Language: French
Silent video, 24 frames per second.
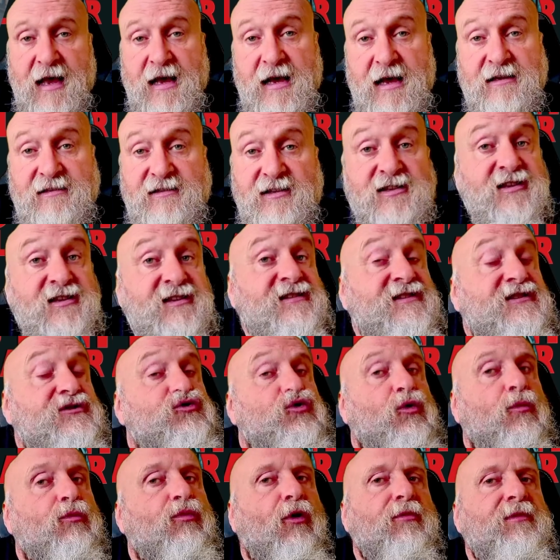C'est ici
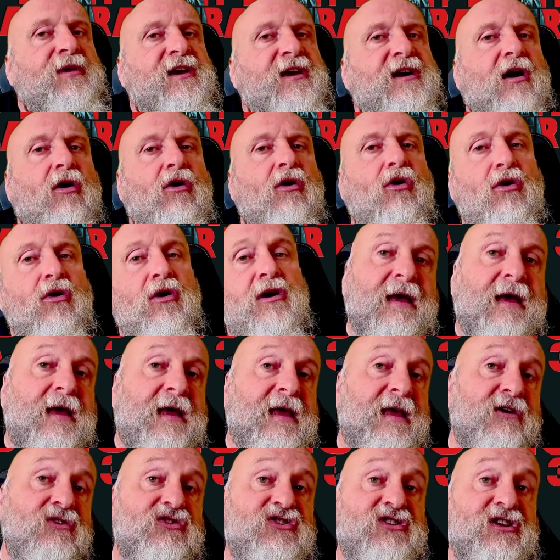son premier grand rôle
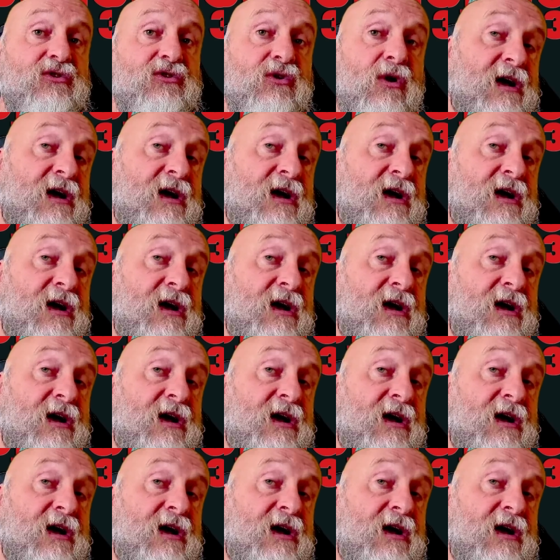et enchaînera